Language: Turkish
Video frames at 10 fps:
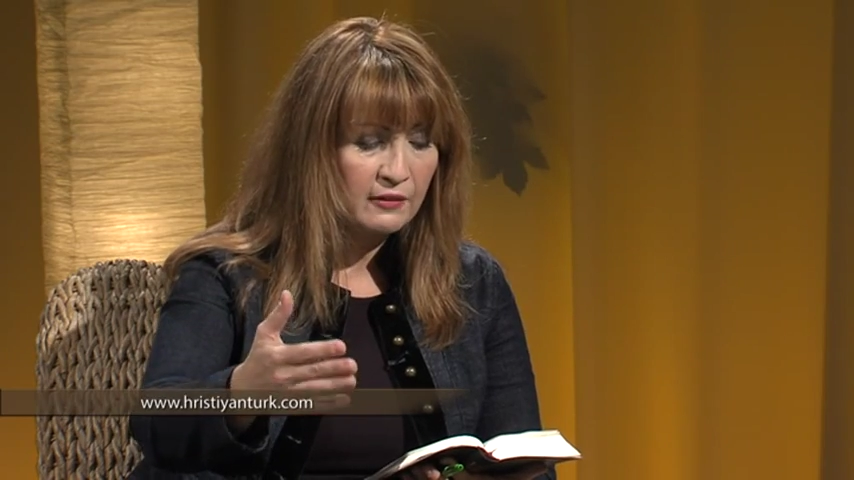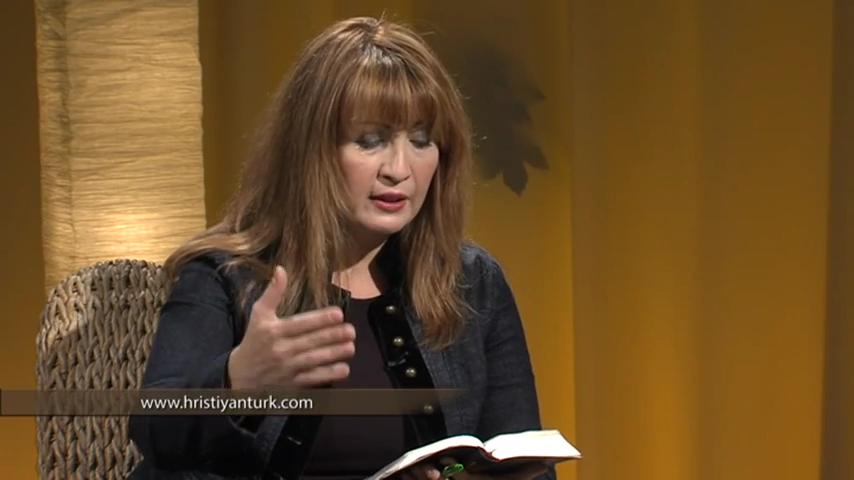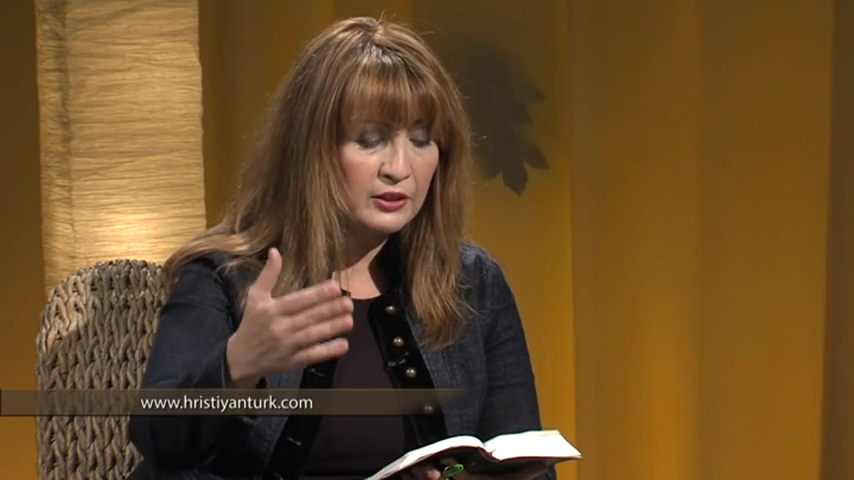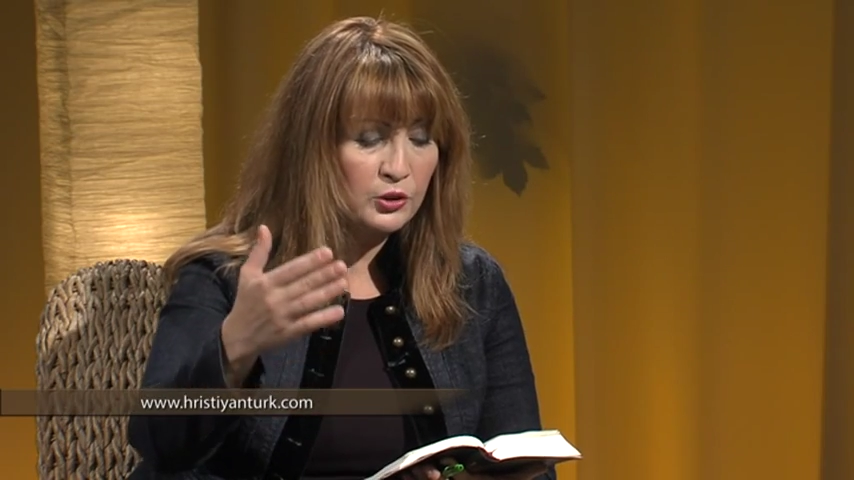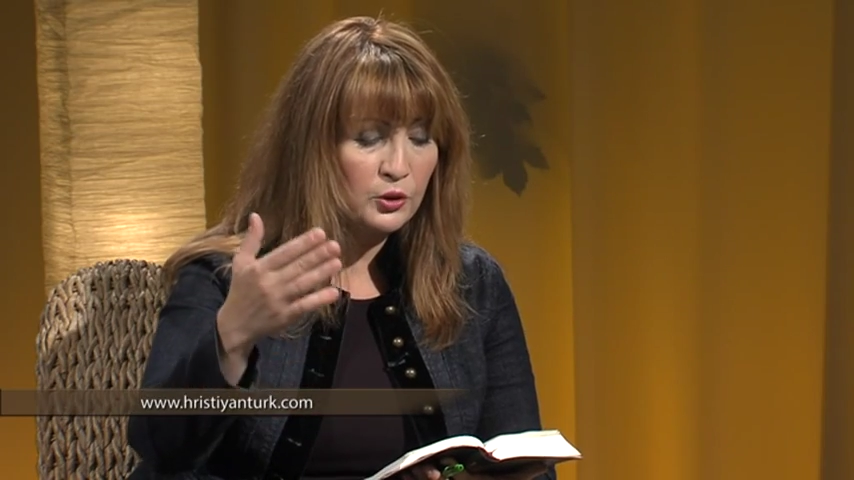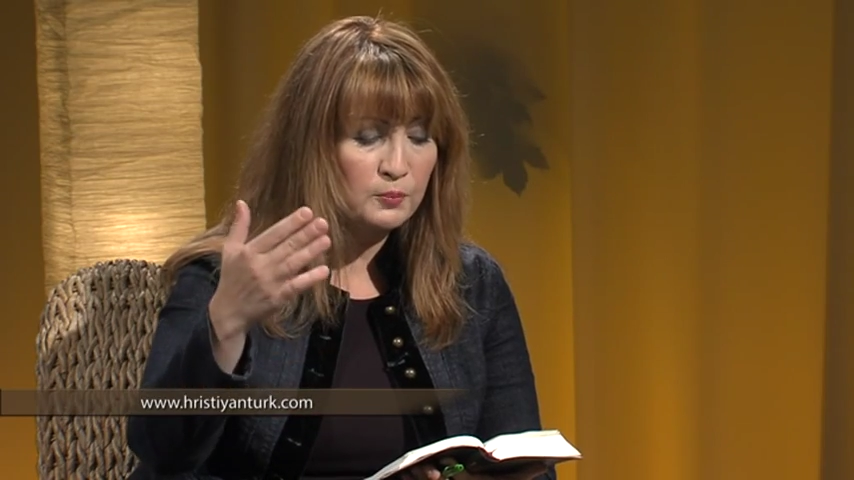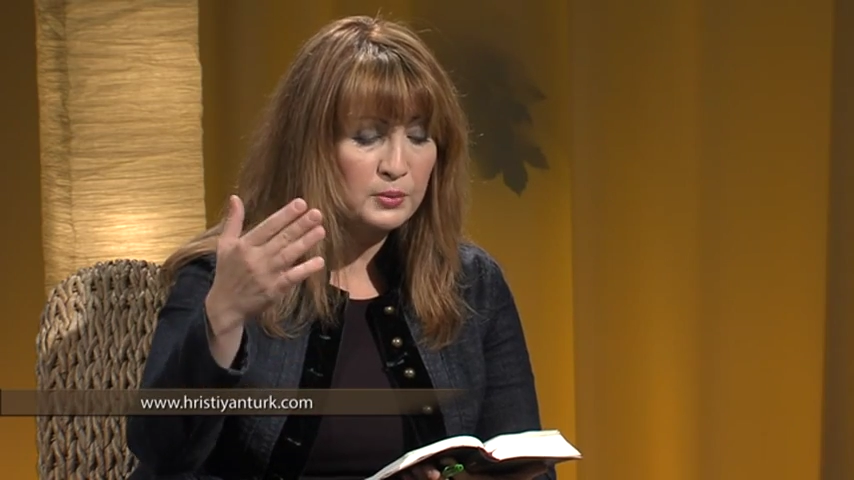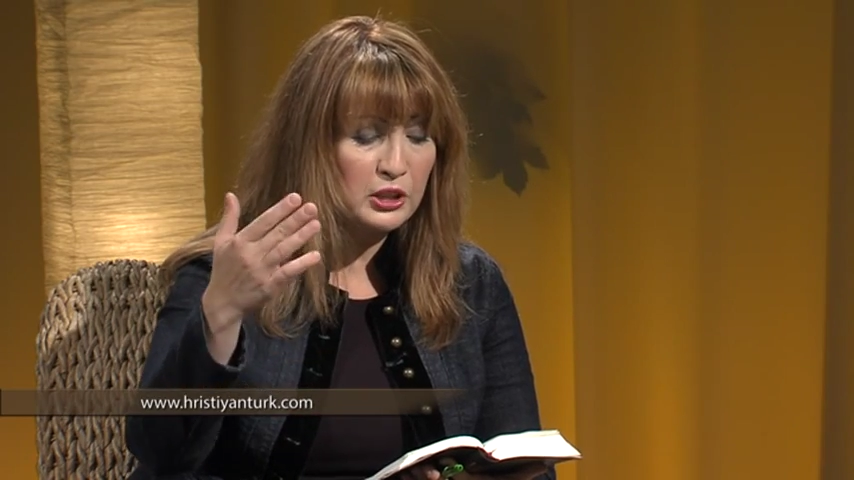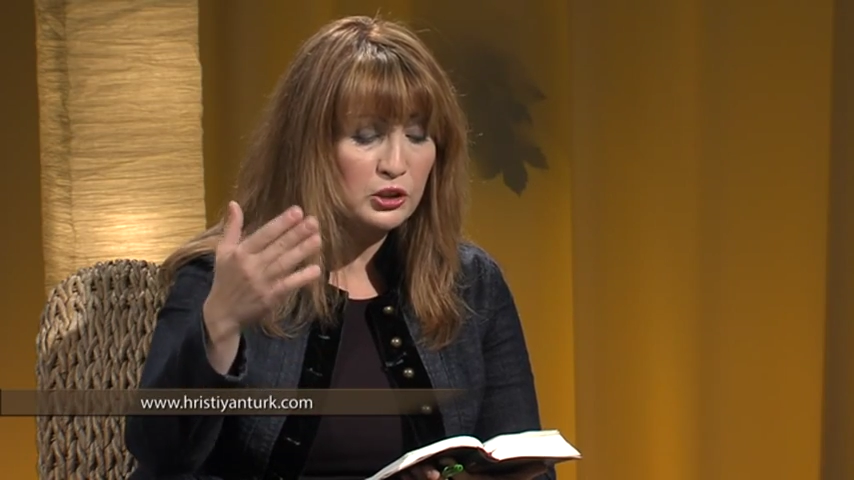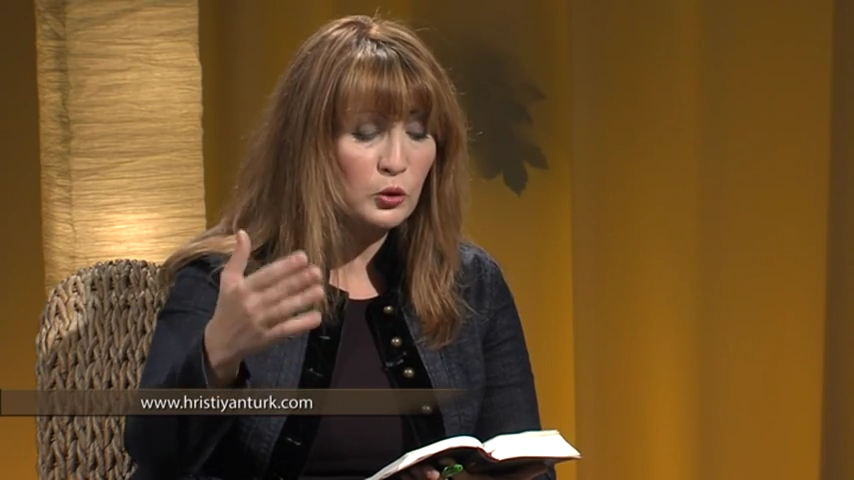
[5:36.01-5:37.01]
ve
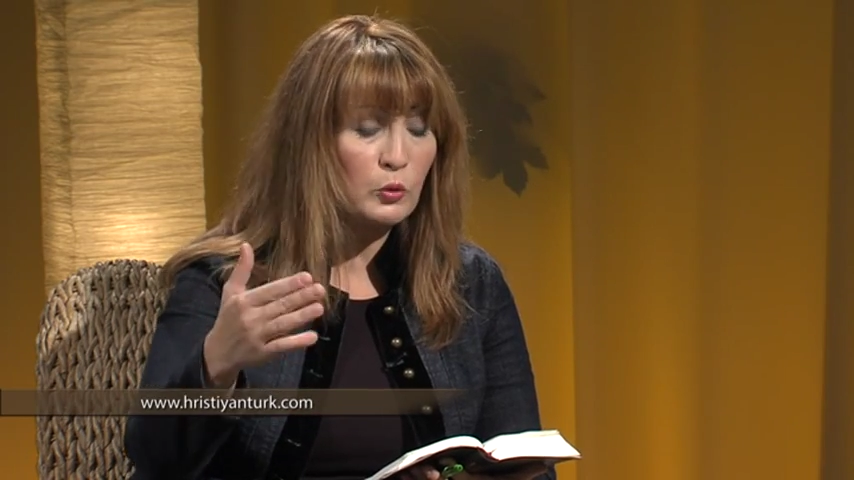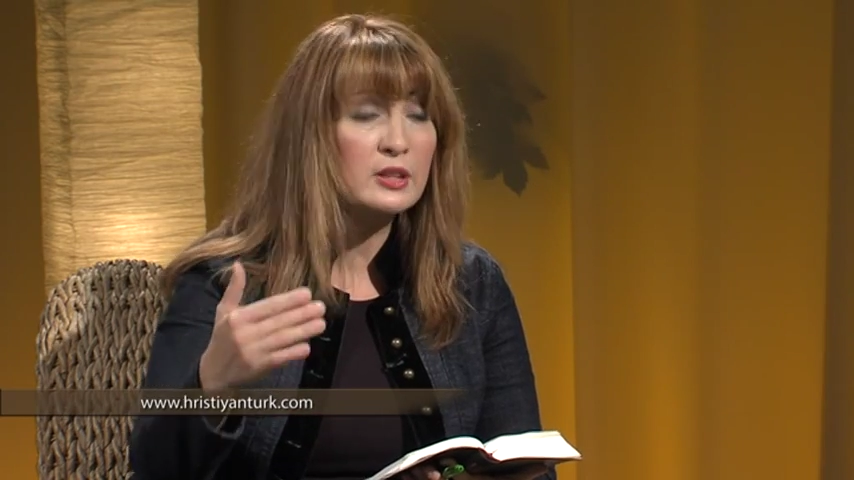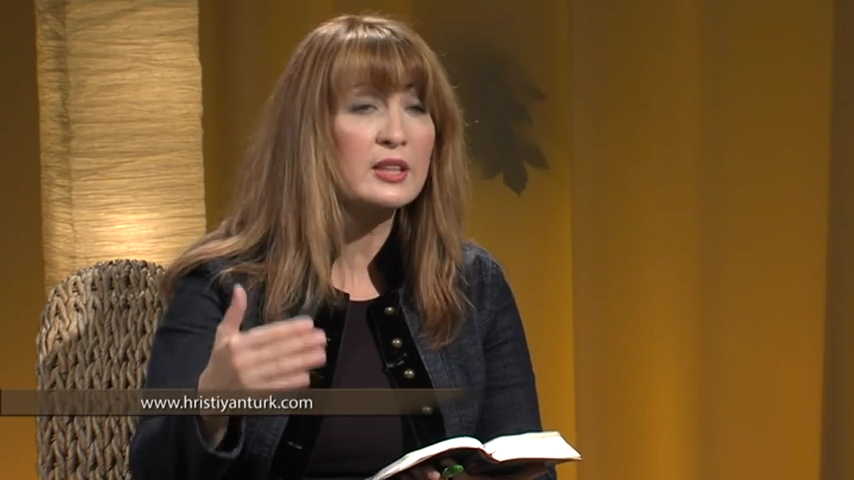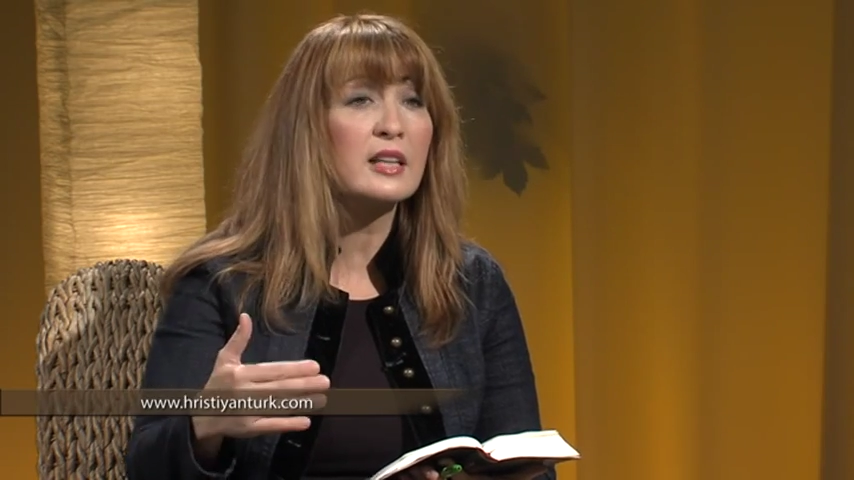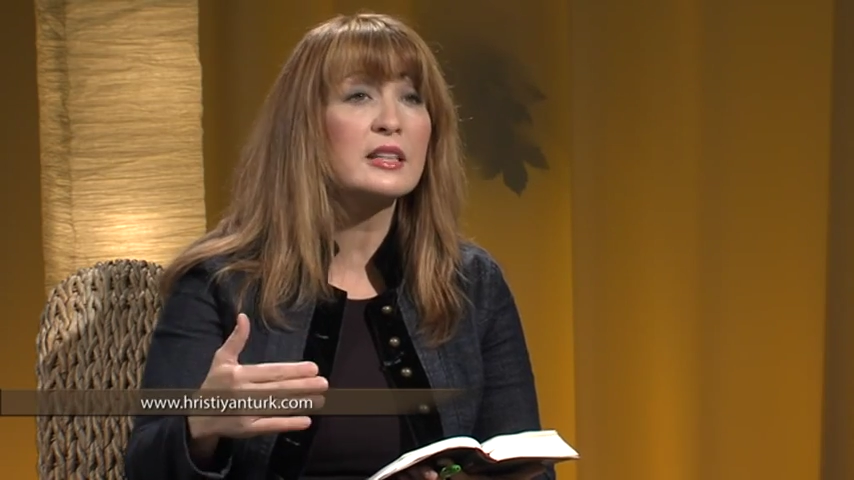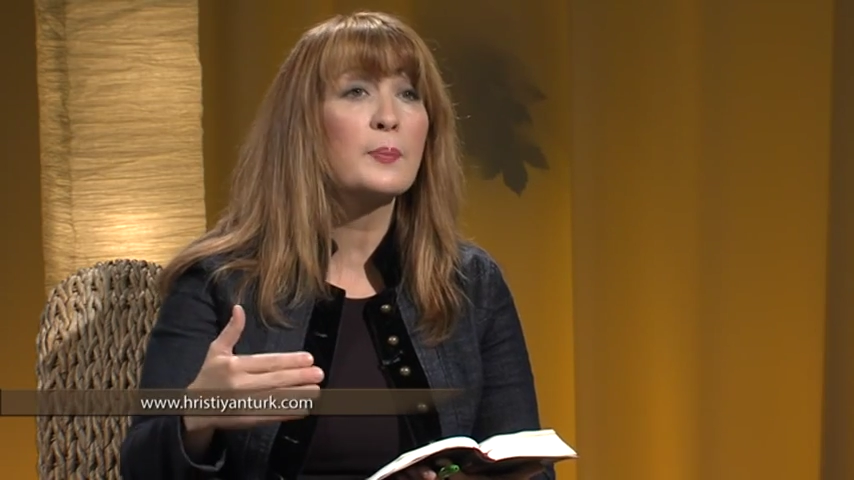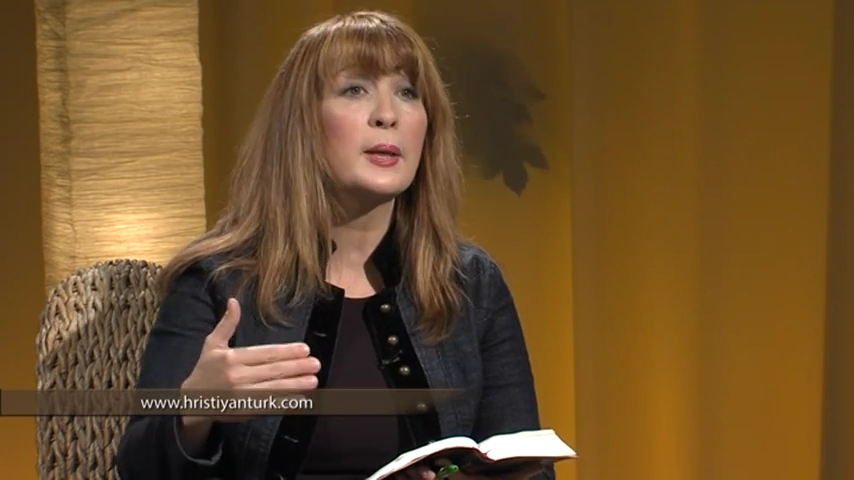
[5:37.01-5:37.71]
diyor birçok sahte